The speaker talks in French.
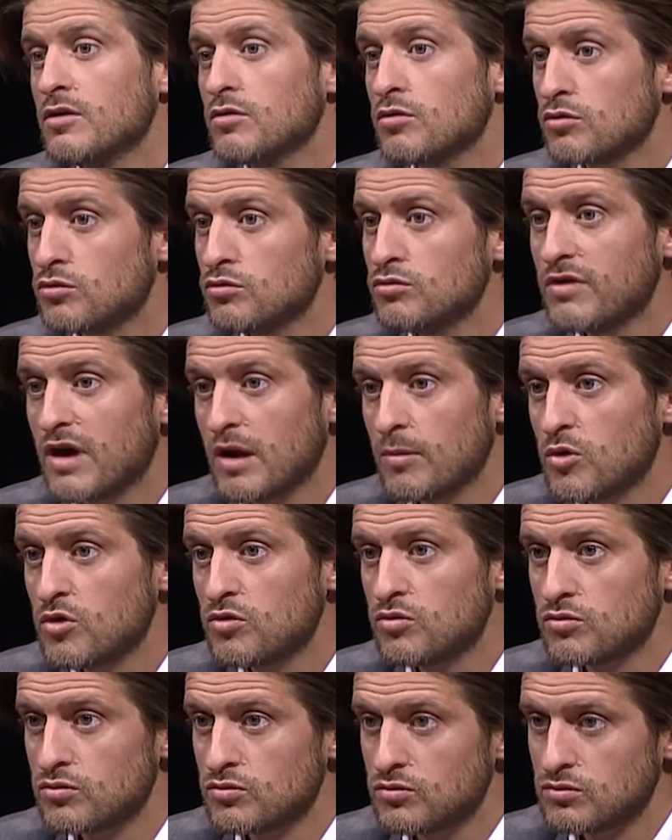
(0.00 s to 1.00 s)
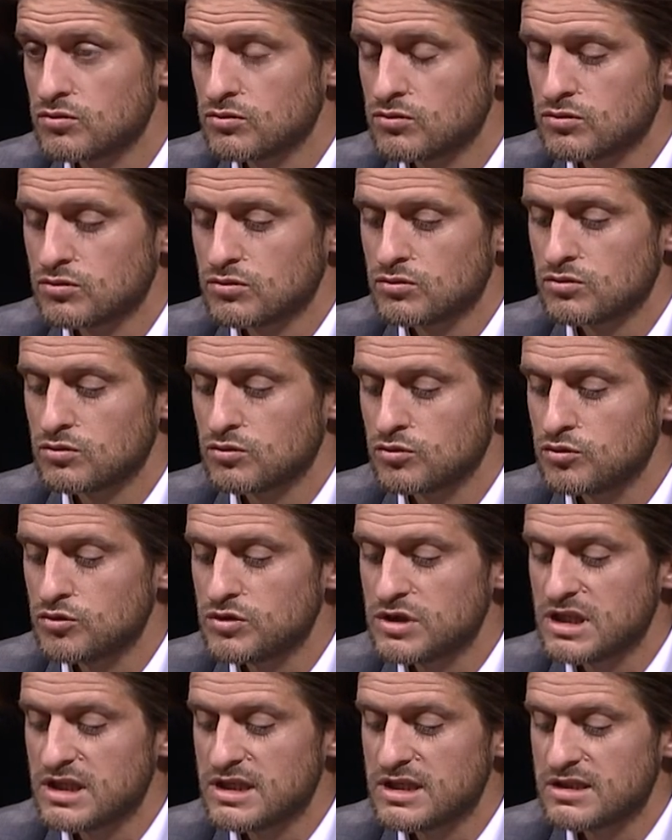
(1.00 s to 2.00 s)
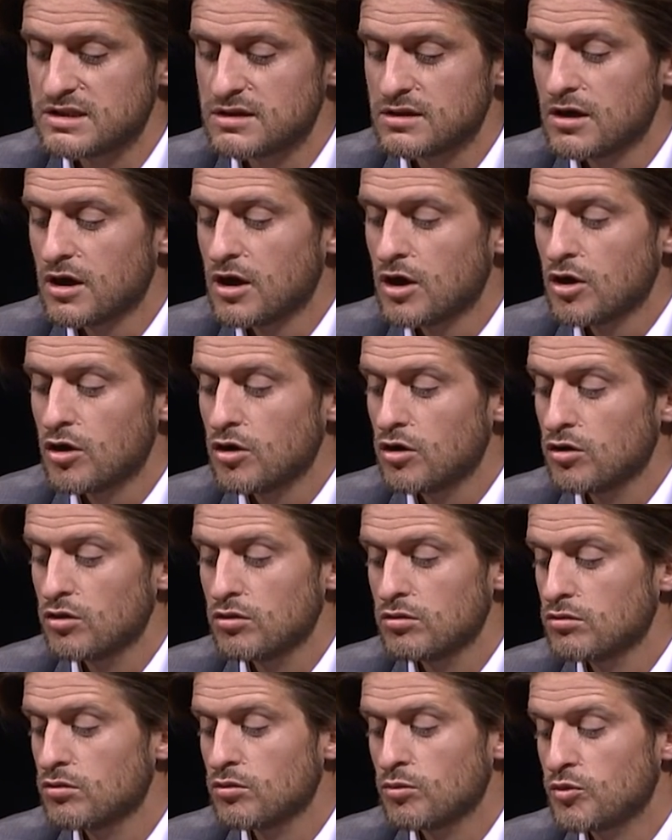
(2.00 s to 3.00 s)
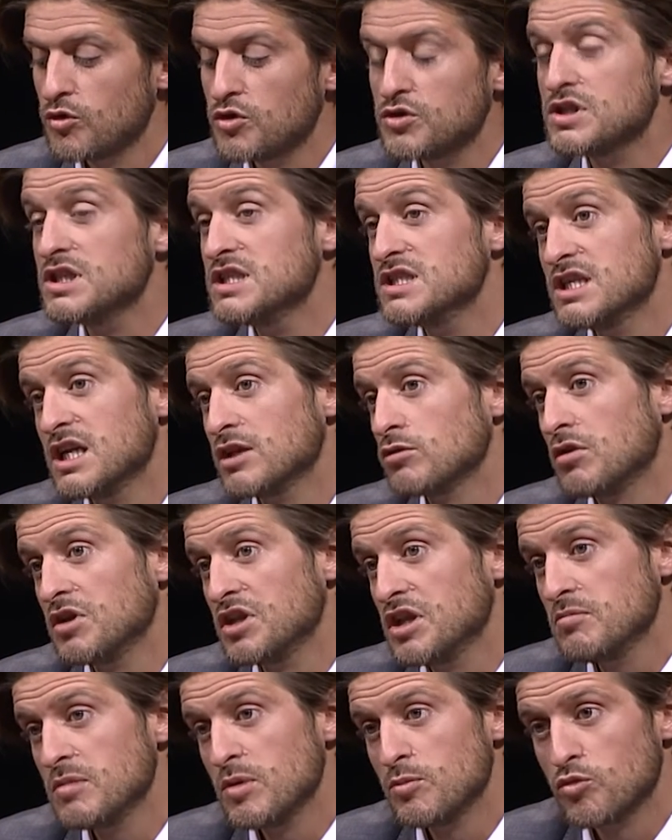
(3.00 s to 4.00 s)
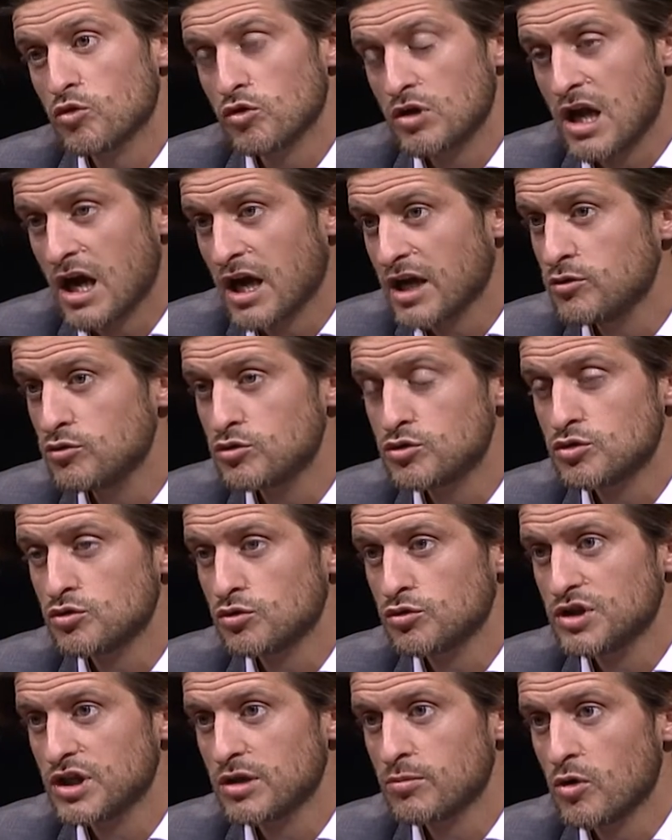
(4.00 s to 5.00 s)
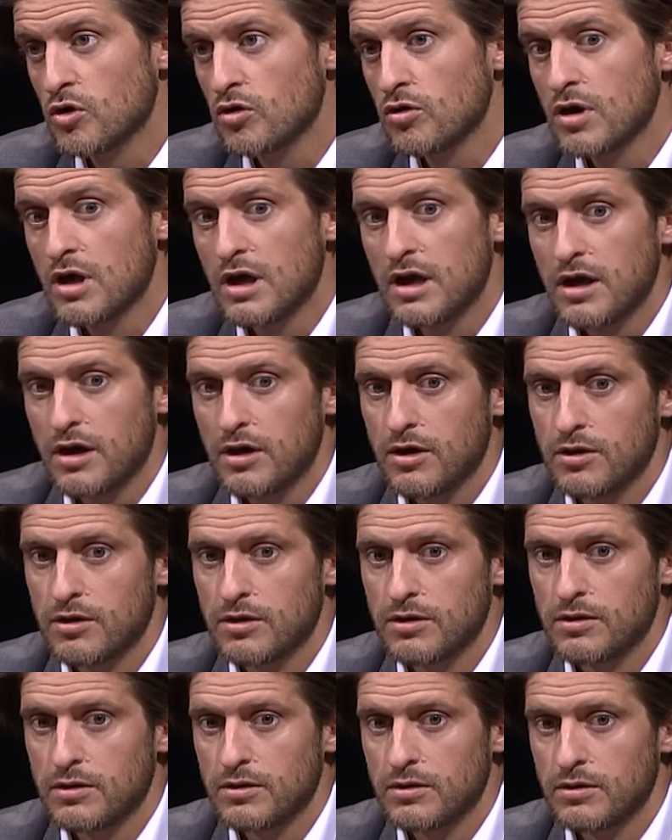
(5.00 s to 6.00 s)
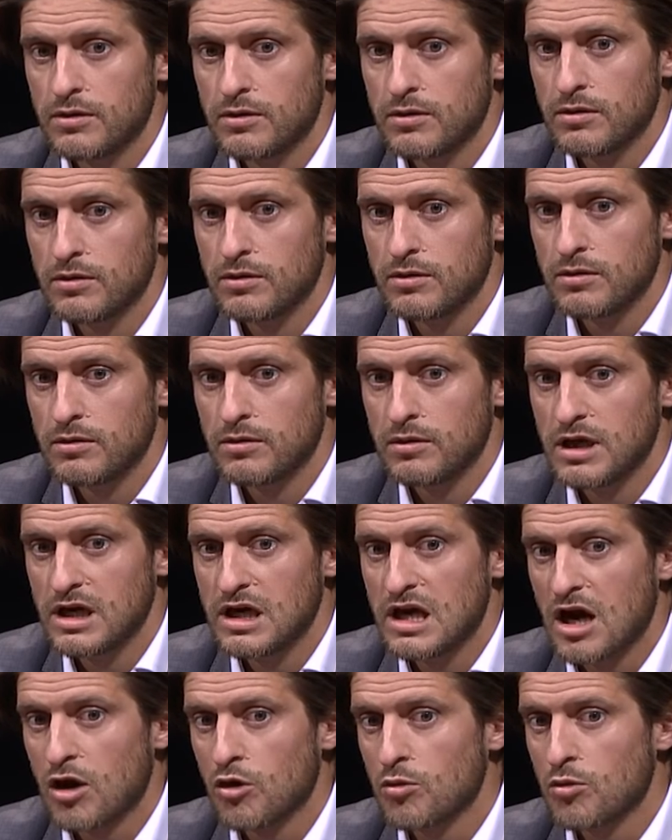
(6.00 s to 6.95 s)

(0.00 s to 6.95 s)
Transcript: Donc nous, vraiment, on, utilise, on peut utiliser la 3D, mais pour de la réduction uniquement et de la